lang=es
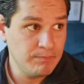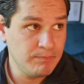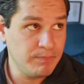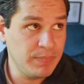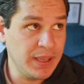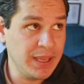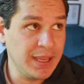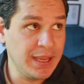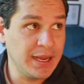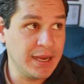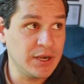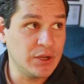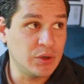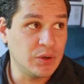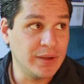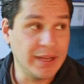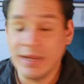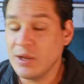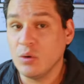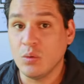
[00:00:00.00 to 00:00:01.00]

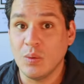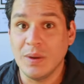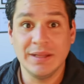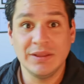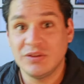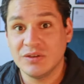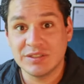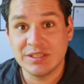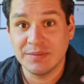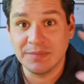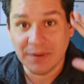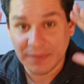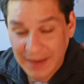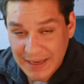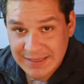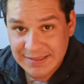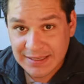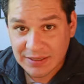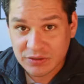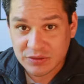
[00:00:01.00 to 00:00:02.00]
Pero en cuanto se me va
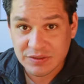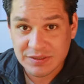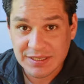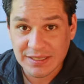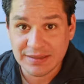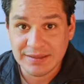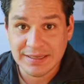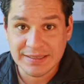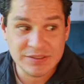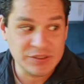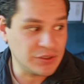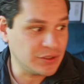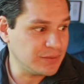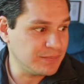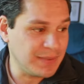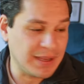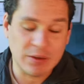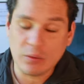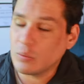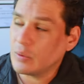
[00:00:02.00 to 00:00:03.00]
esa concentración,
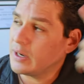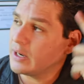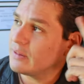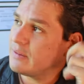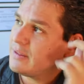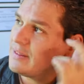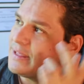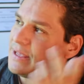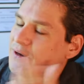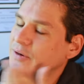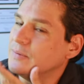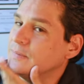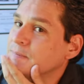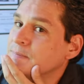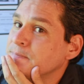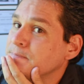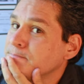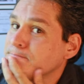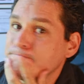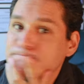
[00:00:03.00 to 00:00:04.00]
me acuerdo y digo,
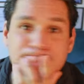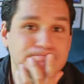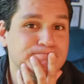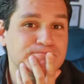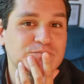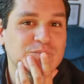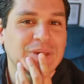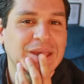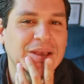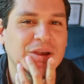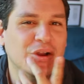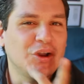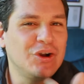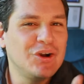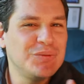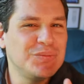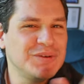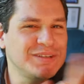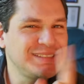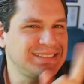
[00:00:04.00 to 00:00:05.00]
mm,
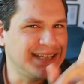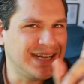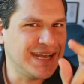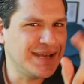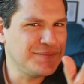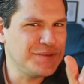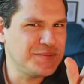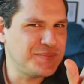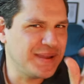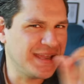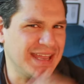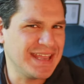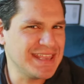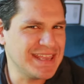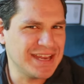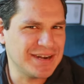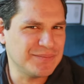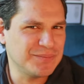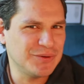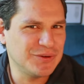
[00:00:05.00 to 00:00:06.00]
¿cómo estará mi
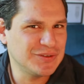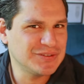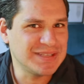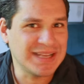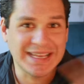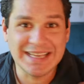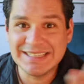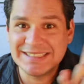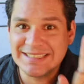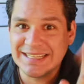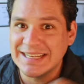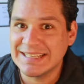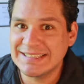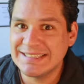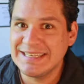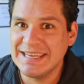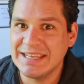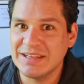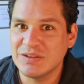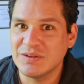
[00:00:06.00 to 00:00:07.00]
pequeña hermosa? ¿Qué estará
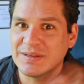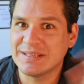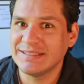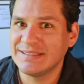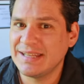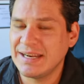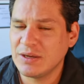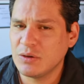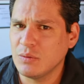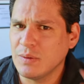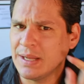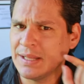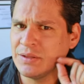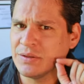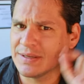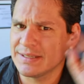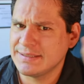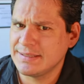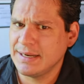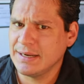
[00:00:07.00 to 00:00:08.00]
haciendo? ¿Qué estará
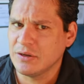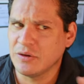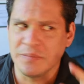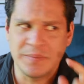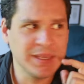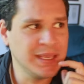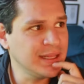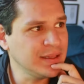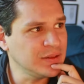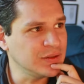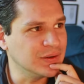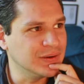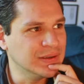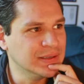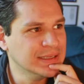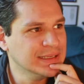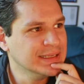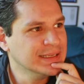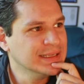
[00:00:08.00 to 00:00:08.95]
jugando? ¿Qué estará comiendo?